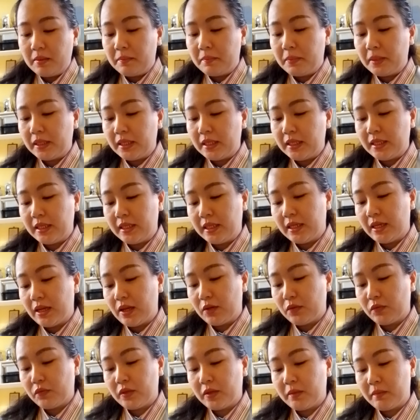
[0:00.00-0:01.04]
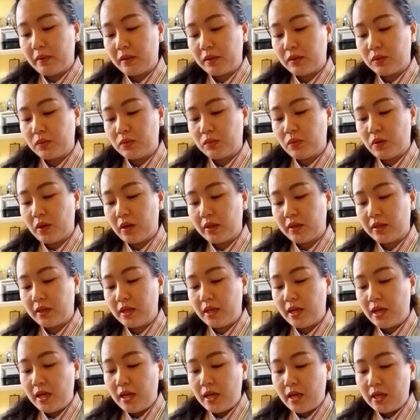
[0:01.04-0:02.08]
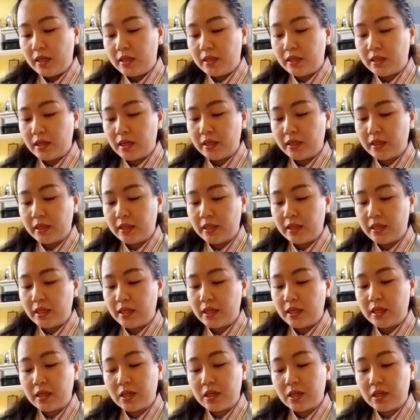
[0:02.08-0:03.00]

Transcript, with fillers: Beginilah firman Tuhan, dengan ini